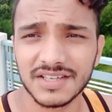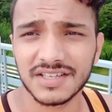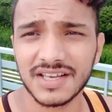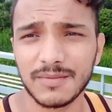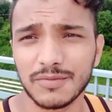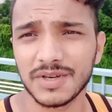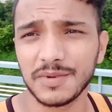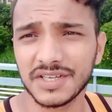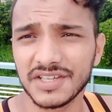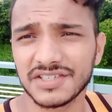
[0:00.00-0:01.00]
जैसे कि आप लोग मेरे
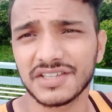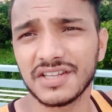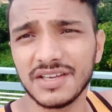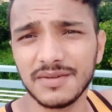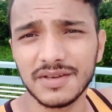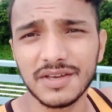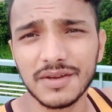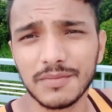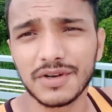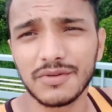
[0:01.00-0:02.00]
पीछे देख सकते हैं
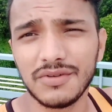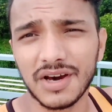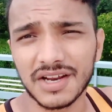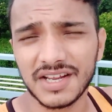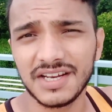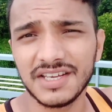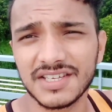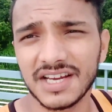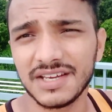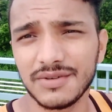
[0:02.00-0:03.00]
बिल्कुल हरियाली ही
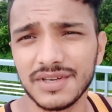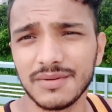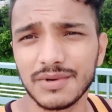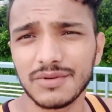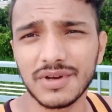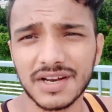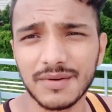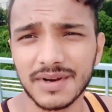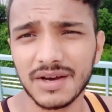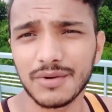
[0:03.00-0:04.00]
छाई हुई है बिल्कुल
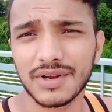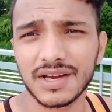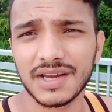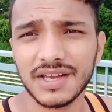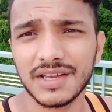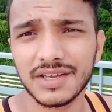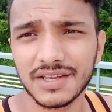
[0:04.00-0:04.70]
हरा भरा हो रखा है